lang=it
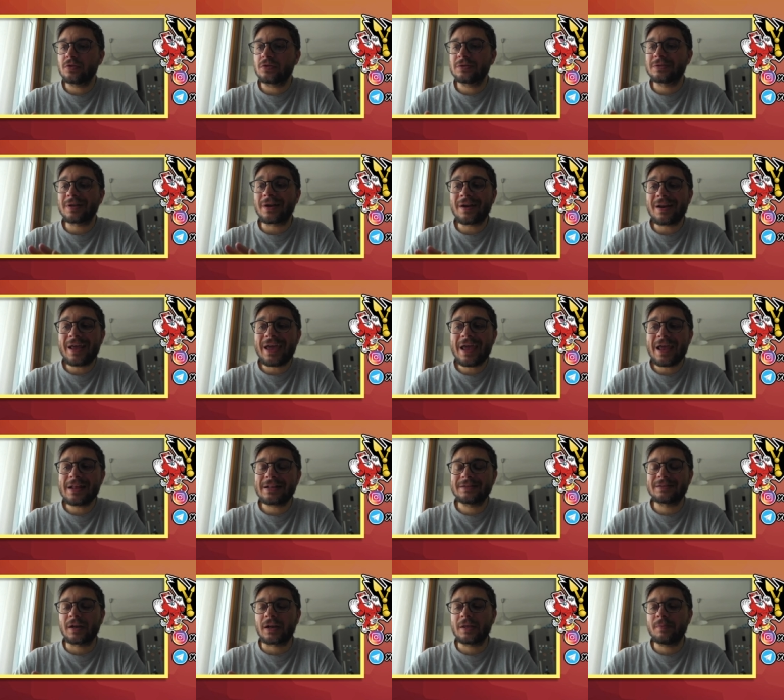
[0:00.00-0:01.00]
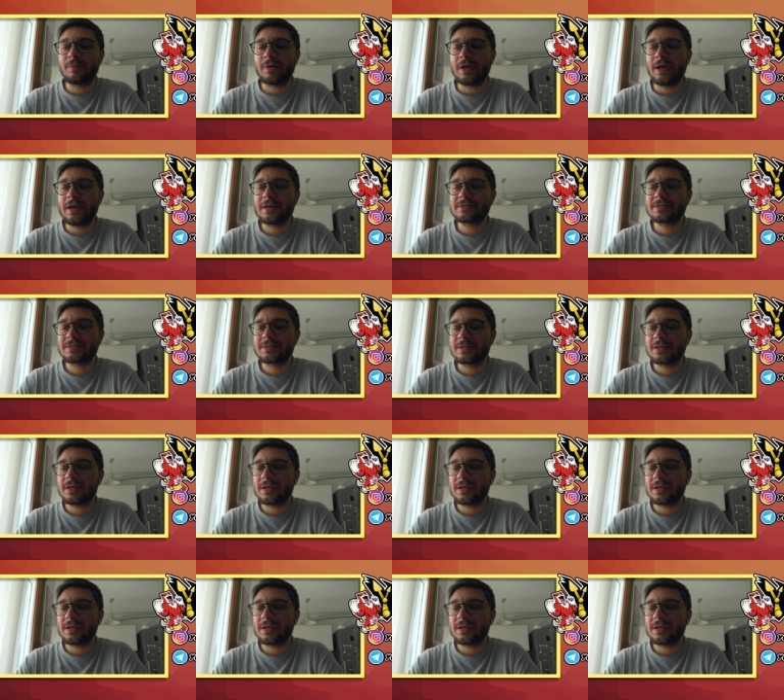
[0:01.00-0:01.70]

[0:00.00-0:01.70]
3 triple S